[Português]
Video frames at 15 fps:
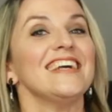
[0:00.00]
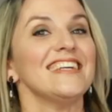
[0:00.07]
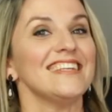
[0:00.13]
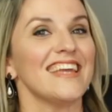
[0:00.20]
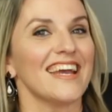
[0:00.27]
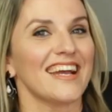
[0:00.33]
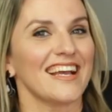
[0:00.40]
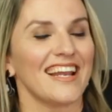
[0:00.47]

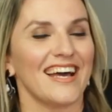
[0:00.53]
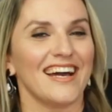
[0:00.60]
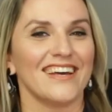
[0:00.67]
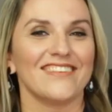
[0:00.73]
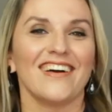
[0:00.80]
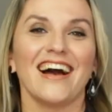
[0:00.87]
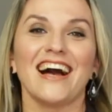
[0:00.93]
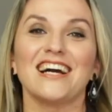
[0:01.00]
E é
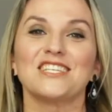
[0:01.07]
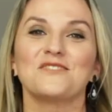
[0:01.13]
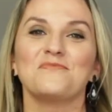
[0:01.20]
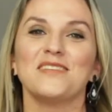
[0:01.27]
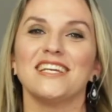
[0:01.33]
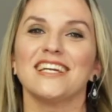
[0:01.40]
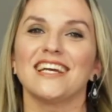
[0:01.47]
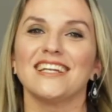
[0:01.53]
claro, as
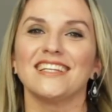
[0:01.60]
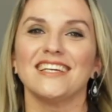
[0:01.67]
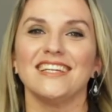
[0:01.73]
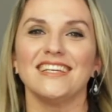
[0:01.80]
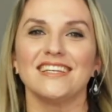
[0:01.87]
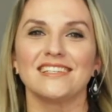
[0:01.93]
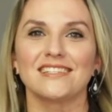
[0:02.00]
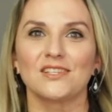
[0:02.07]

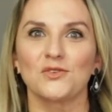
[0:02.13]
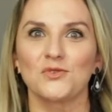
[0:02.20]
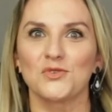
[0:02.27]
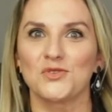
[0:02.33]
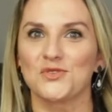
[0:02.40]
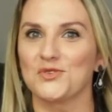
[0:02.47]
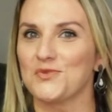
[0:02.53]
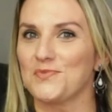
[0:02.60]
brincadeirinhas são
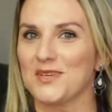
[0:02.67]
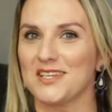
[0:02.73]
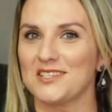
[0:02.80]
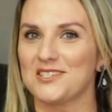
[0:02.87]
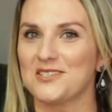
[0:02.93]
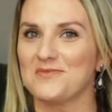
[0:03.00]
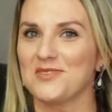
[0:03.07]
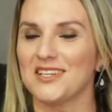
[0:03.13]
super
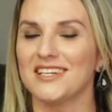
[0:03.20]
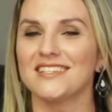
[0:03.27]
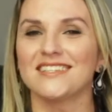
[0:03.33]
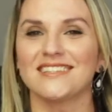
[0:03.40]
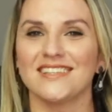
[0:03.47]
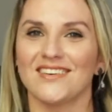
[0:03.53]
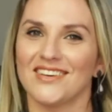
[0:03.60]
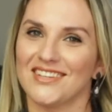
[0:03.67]

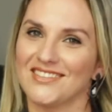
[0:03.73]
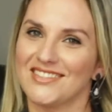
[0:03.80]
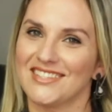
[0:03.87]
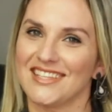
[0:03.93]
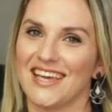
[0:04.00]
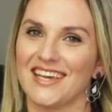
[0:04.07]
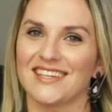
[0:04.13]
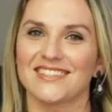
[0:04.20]
estimulantes na hora do
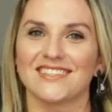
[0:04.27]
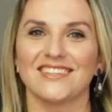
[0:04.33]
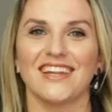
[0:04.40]
sexo,